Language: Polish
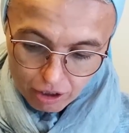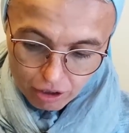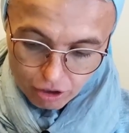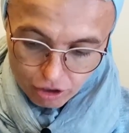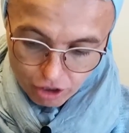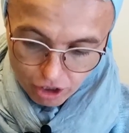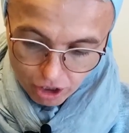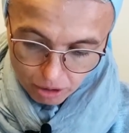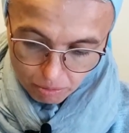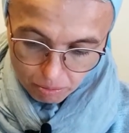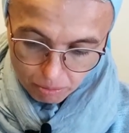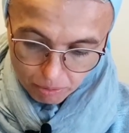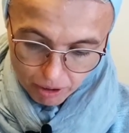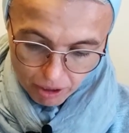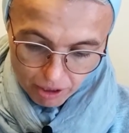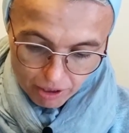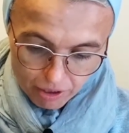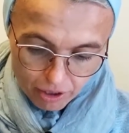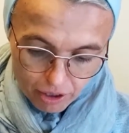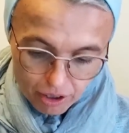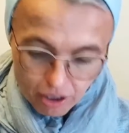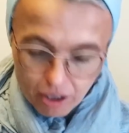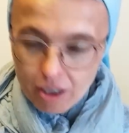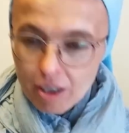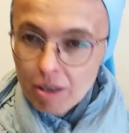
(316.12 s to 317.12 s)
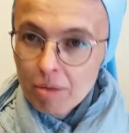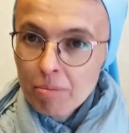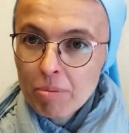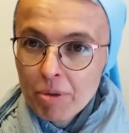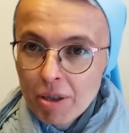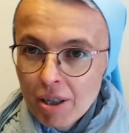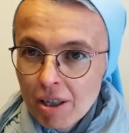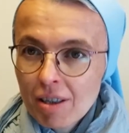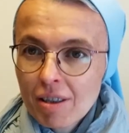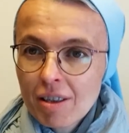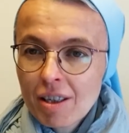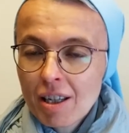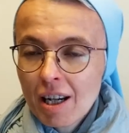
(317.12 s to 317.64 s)
cierpieli
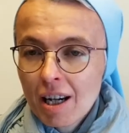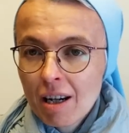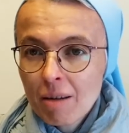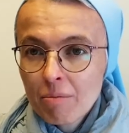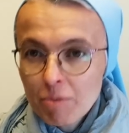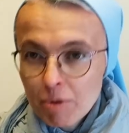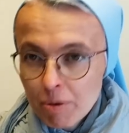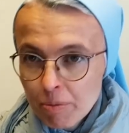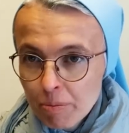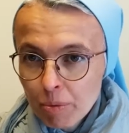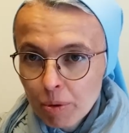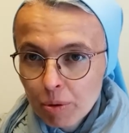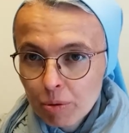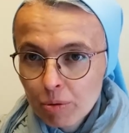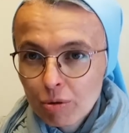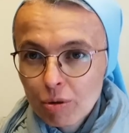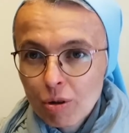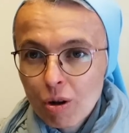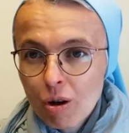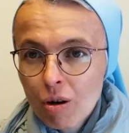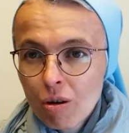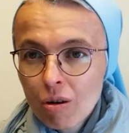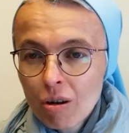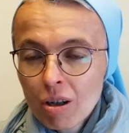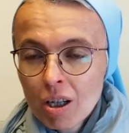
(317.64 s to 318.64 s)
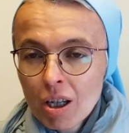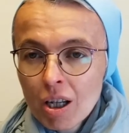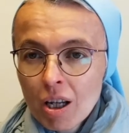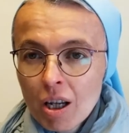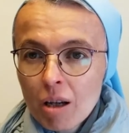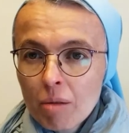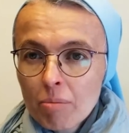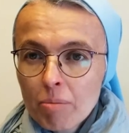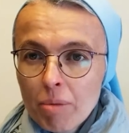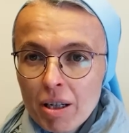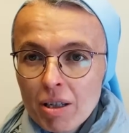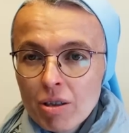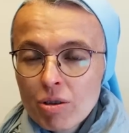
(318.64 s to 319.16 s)
biedę, a mimo to
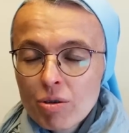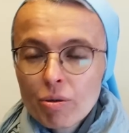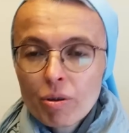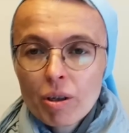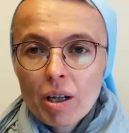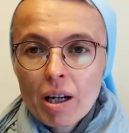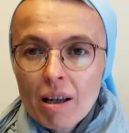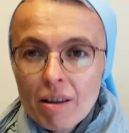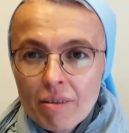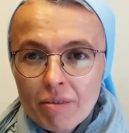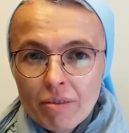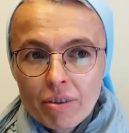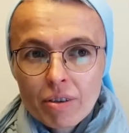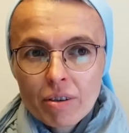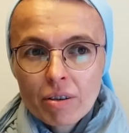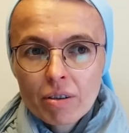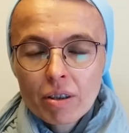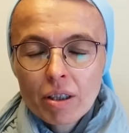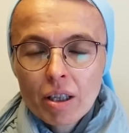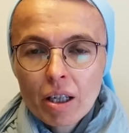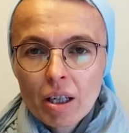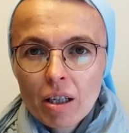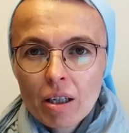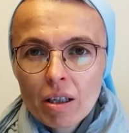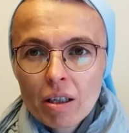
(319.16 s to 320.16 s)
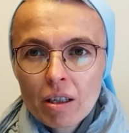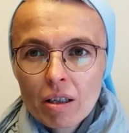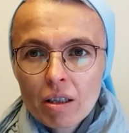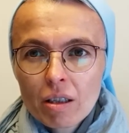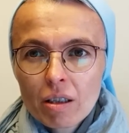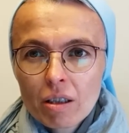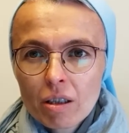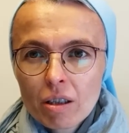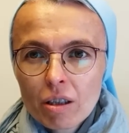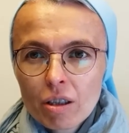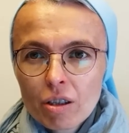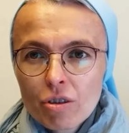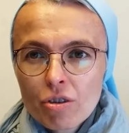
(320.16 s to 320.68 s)
bardzo chętnie
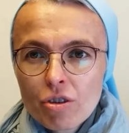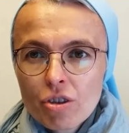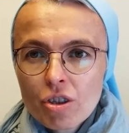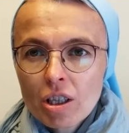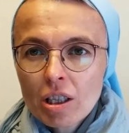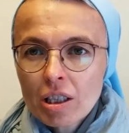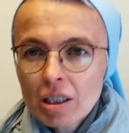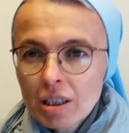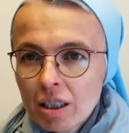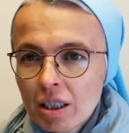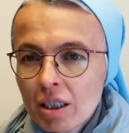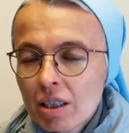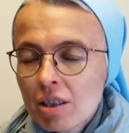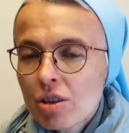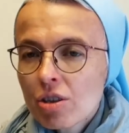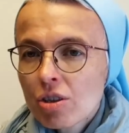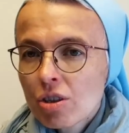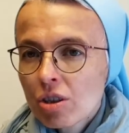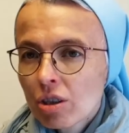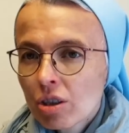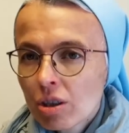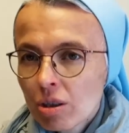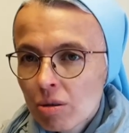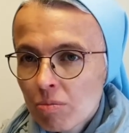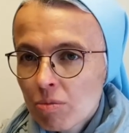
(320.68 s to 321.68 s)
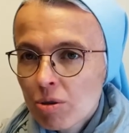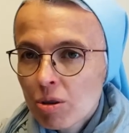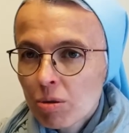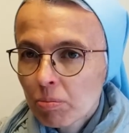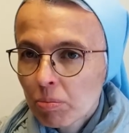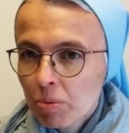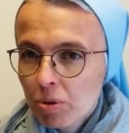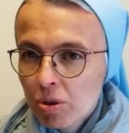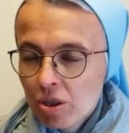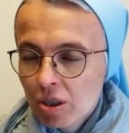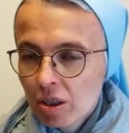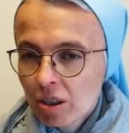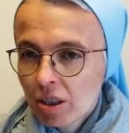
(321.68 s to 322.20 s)
dzielili się tym, co
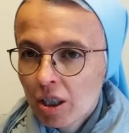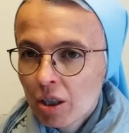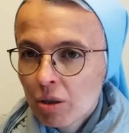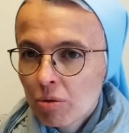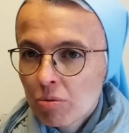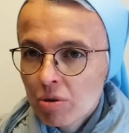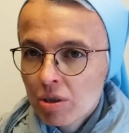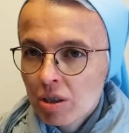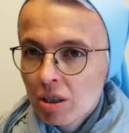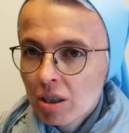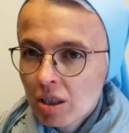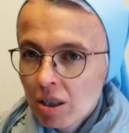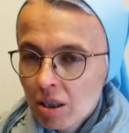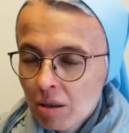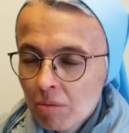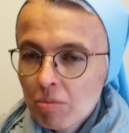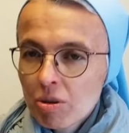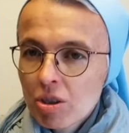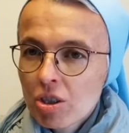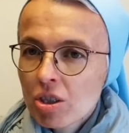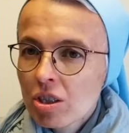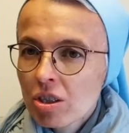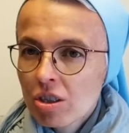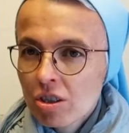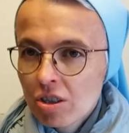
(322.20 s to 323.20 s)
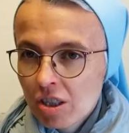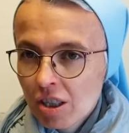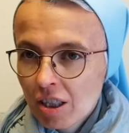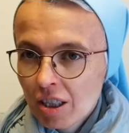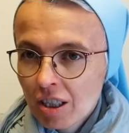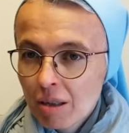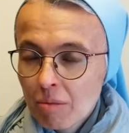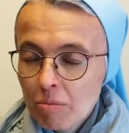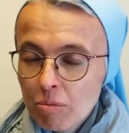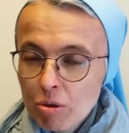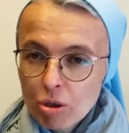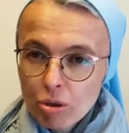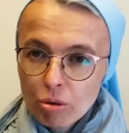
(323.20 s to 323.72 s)
posiadają z innymi
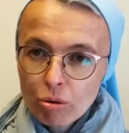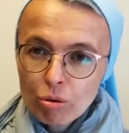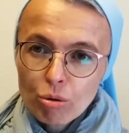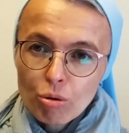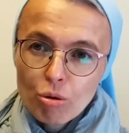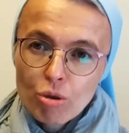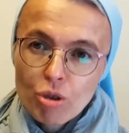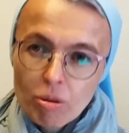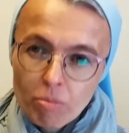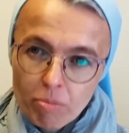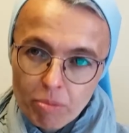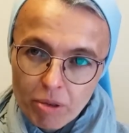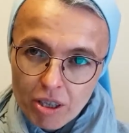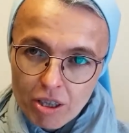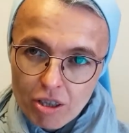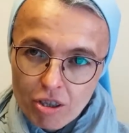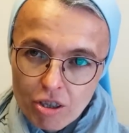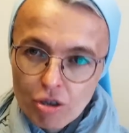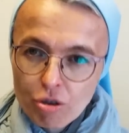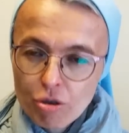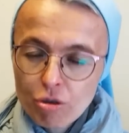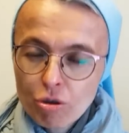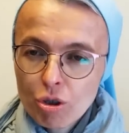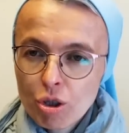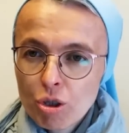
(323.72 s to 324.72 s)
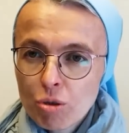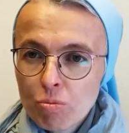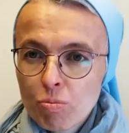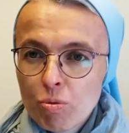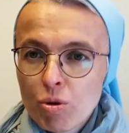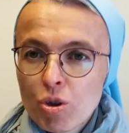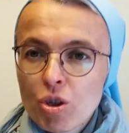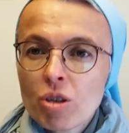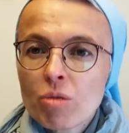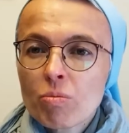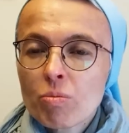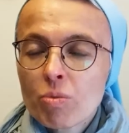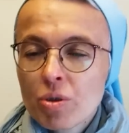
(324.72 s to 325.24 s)
chrześcijanami. Skąd to się bierze? Czy to jest przymus?